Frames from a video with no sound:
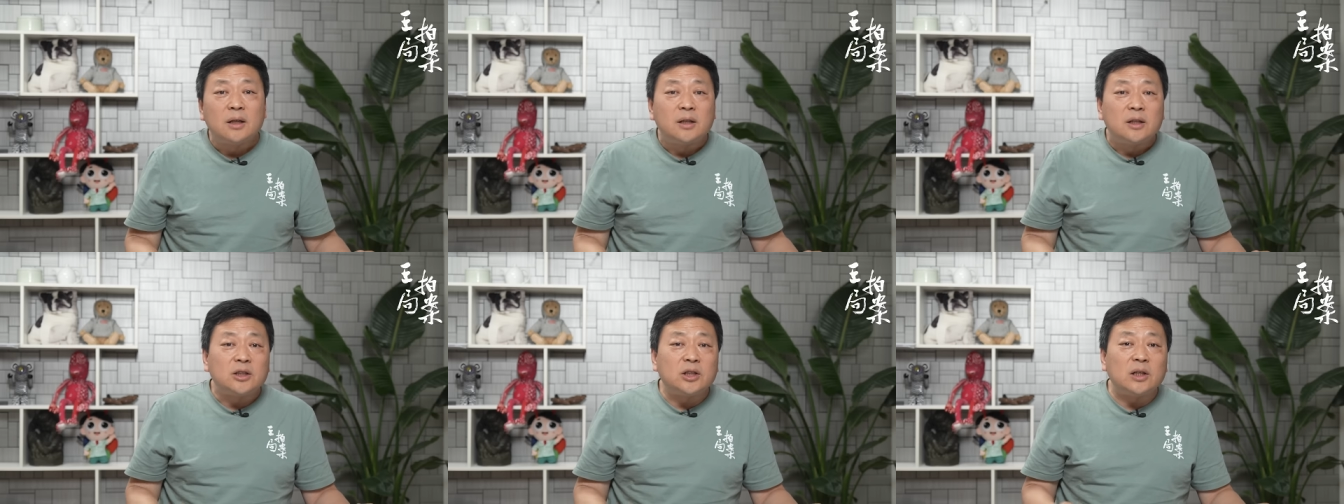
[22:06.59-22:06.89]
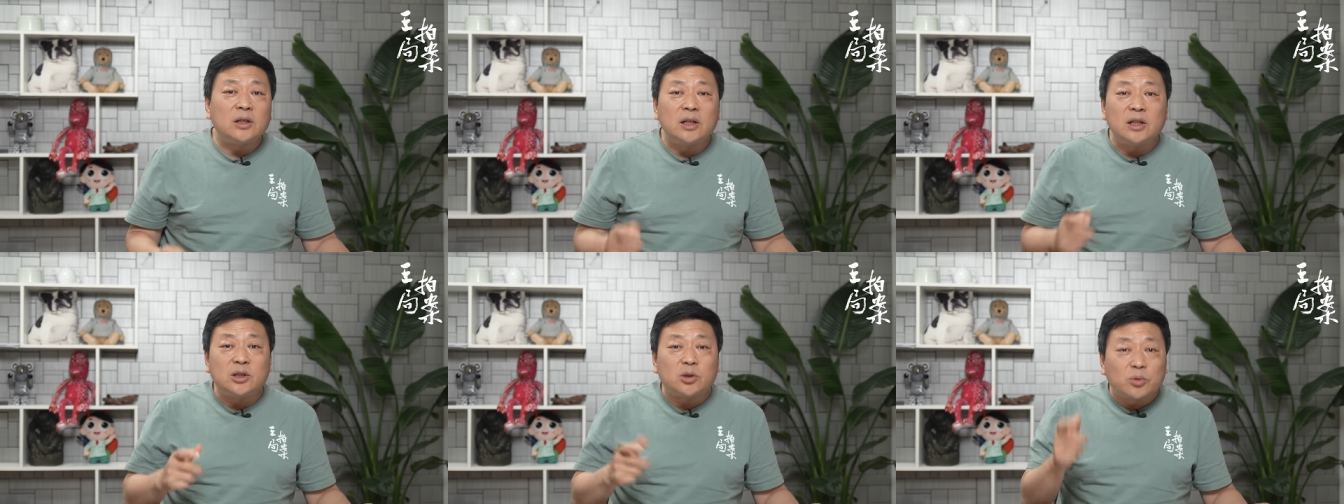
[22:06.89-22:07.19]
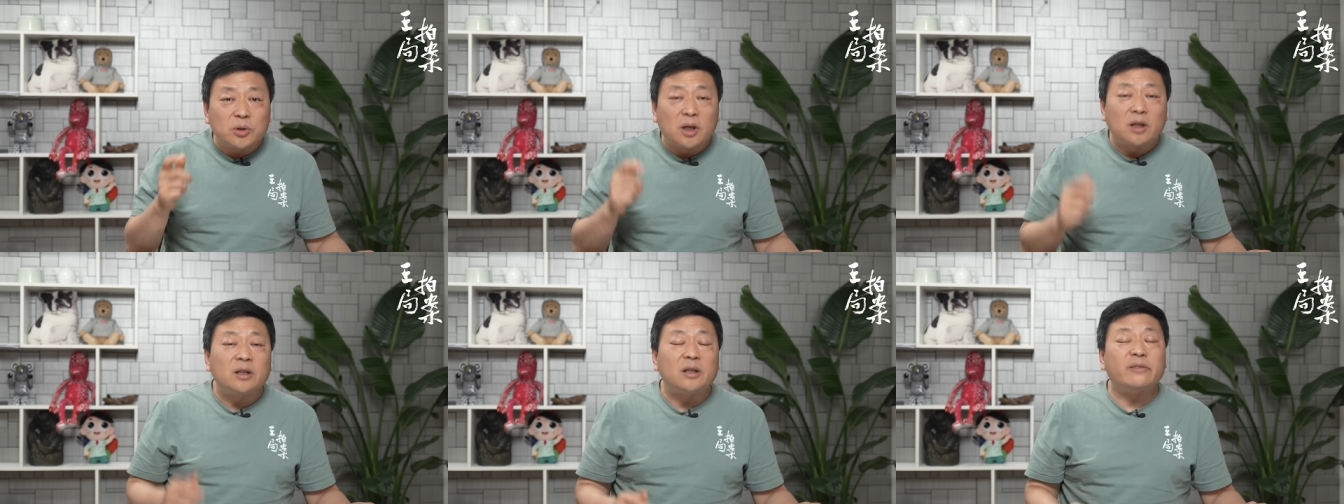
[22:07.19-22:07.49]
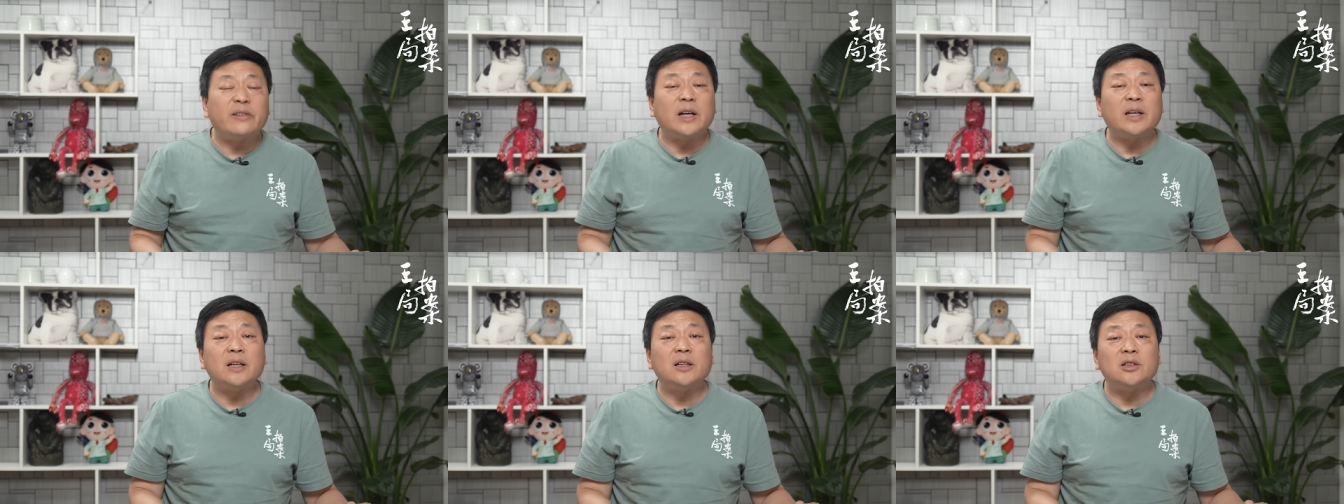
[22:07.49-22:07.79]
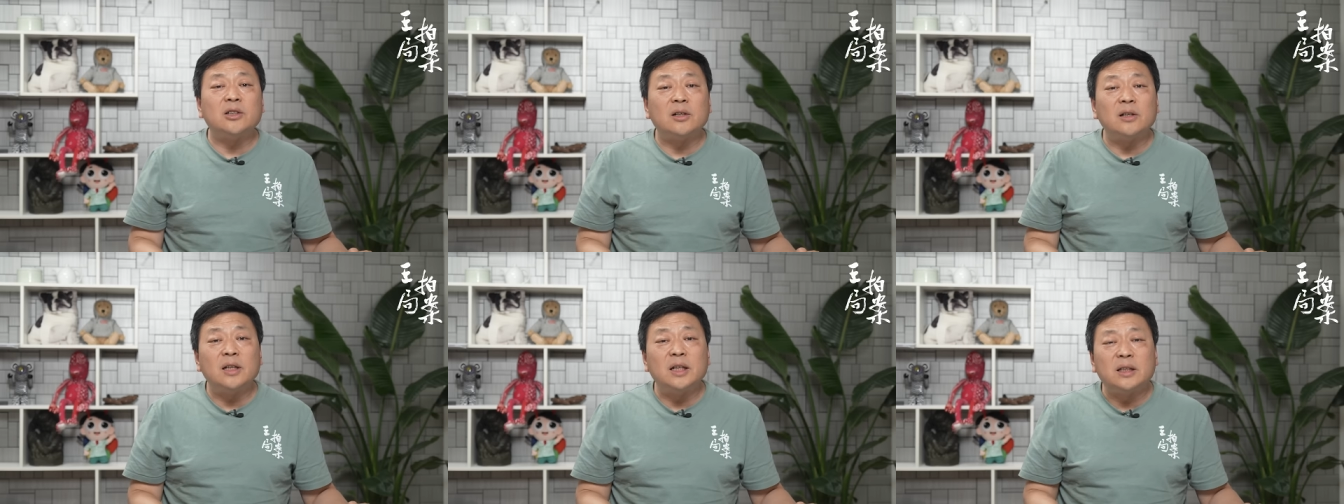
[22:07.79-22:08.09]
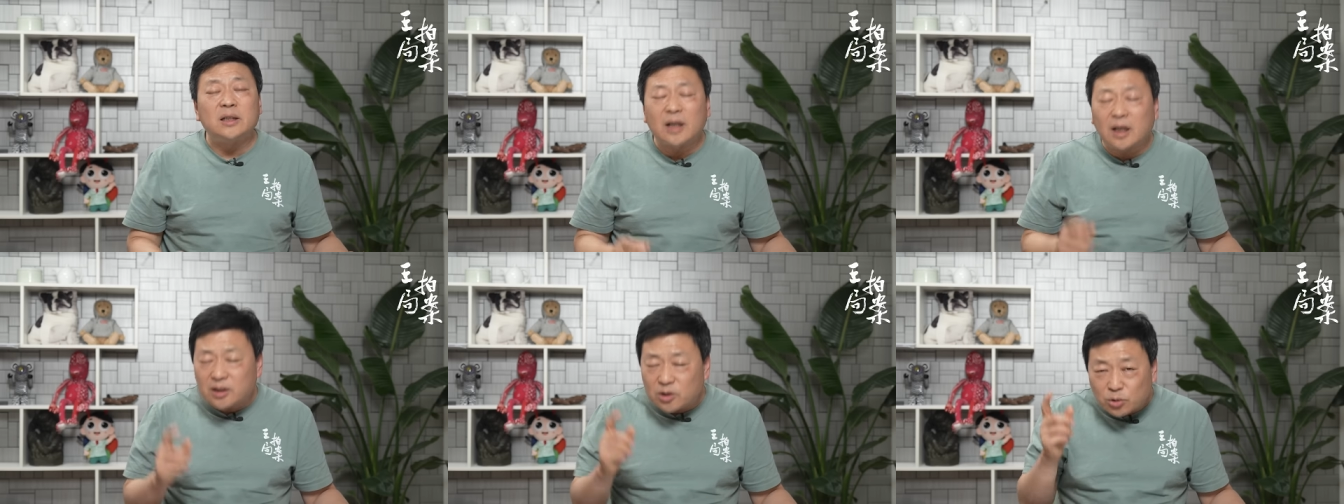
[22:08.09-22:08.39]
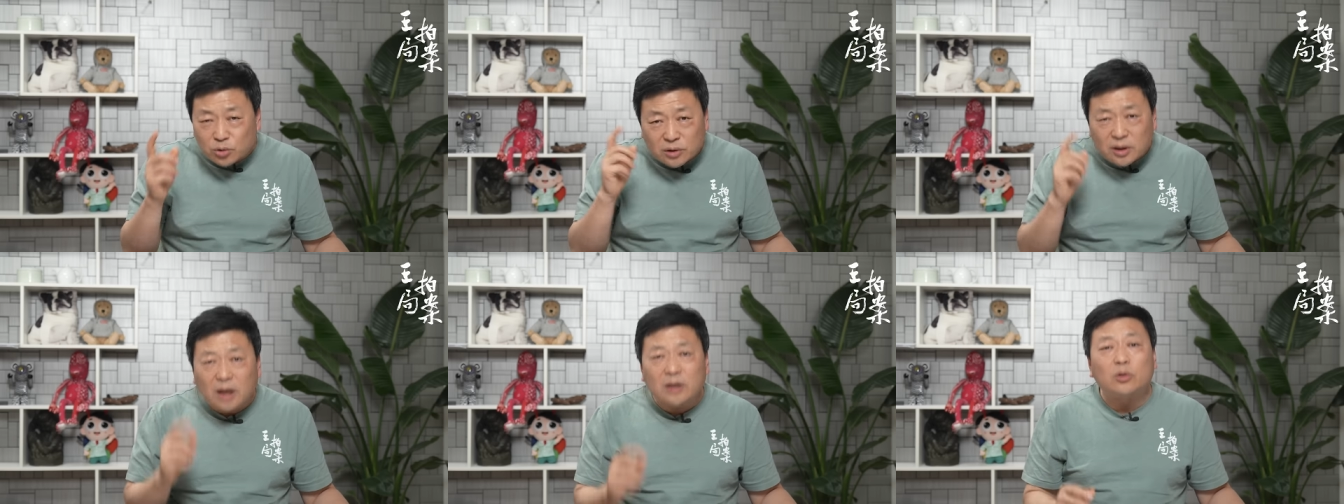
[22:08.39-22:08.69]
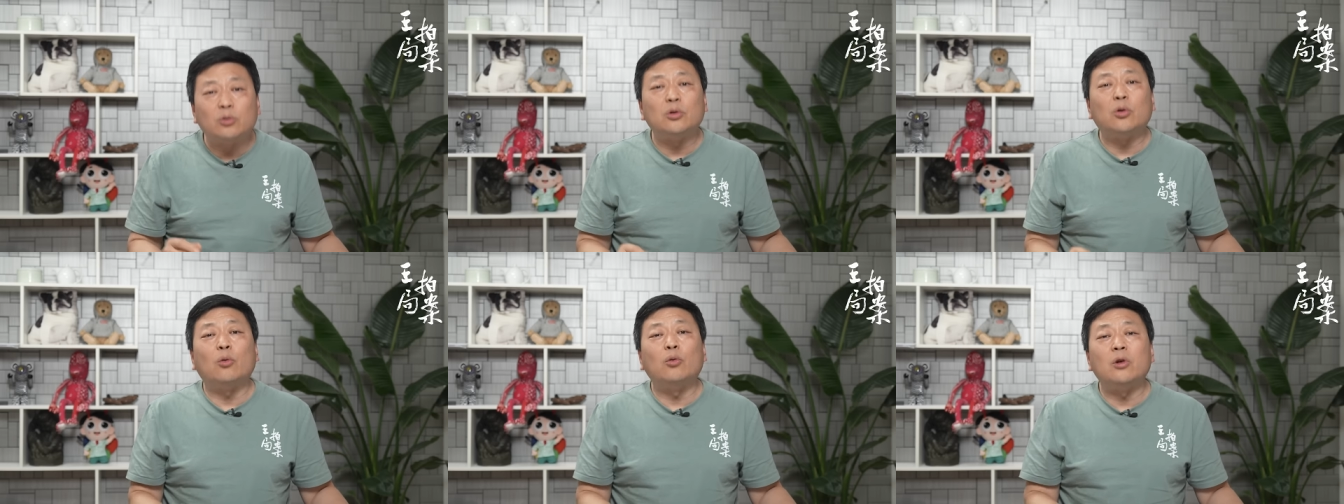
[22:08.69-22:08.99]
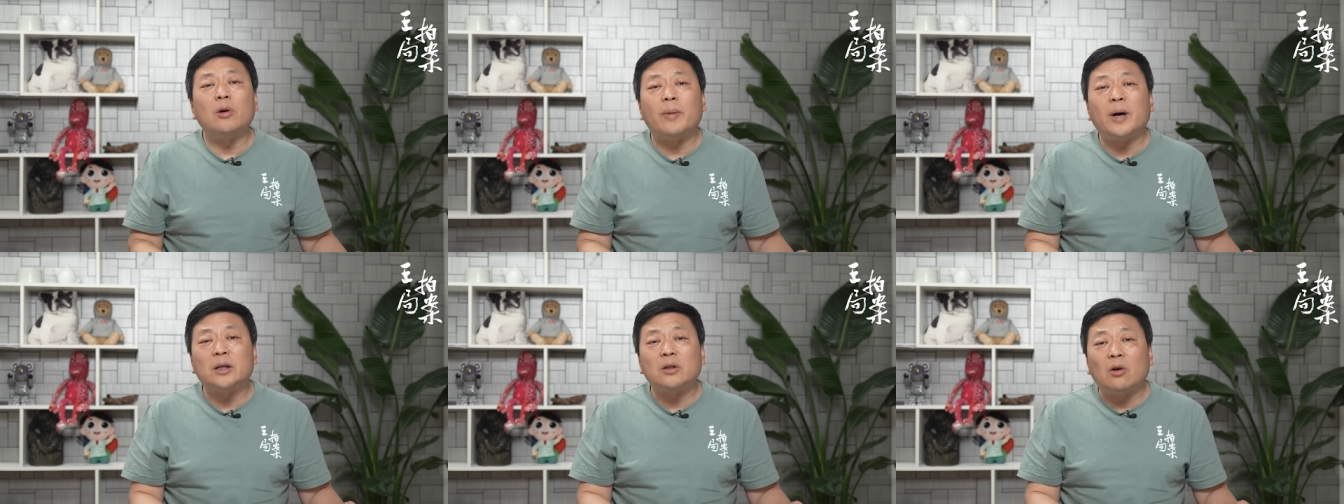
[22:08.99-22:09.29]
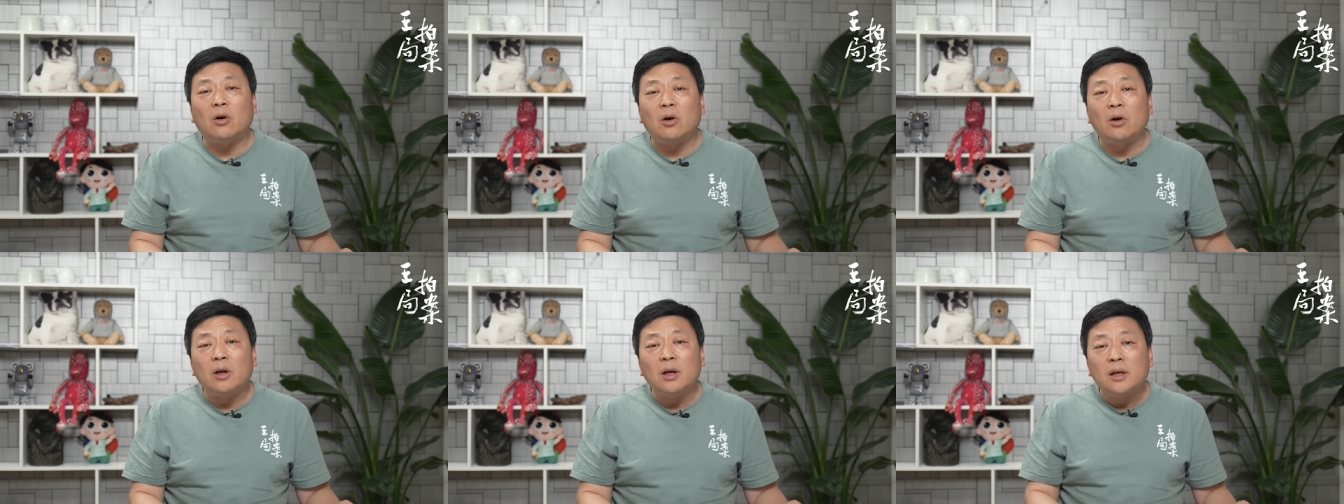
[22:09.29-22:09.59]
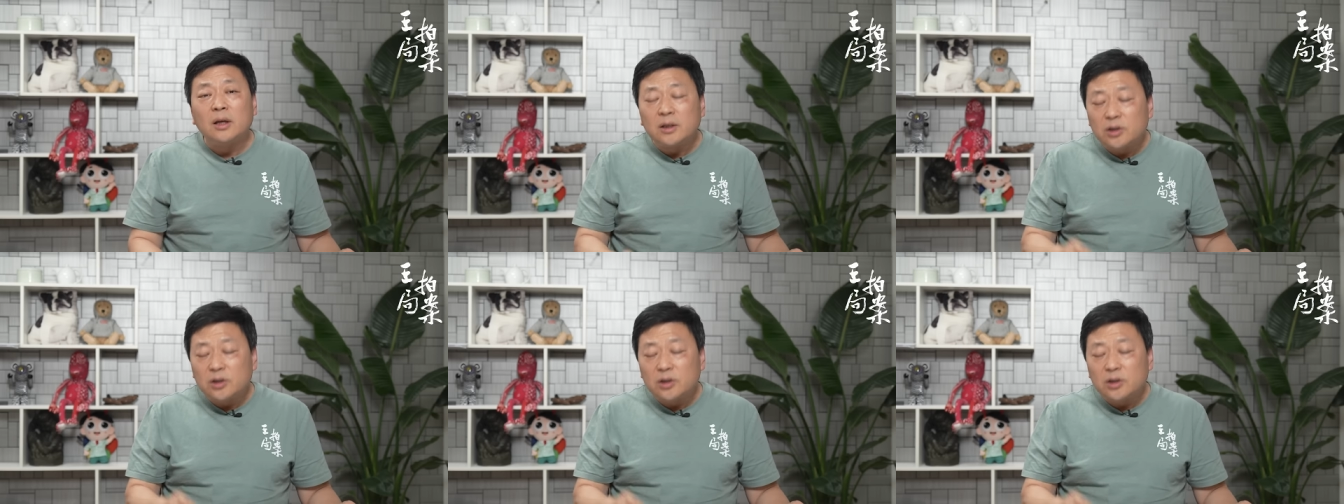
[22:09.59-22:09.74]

胜利走向另外一个胜利，那是那都是胡说八道。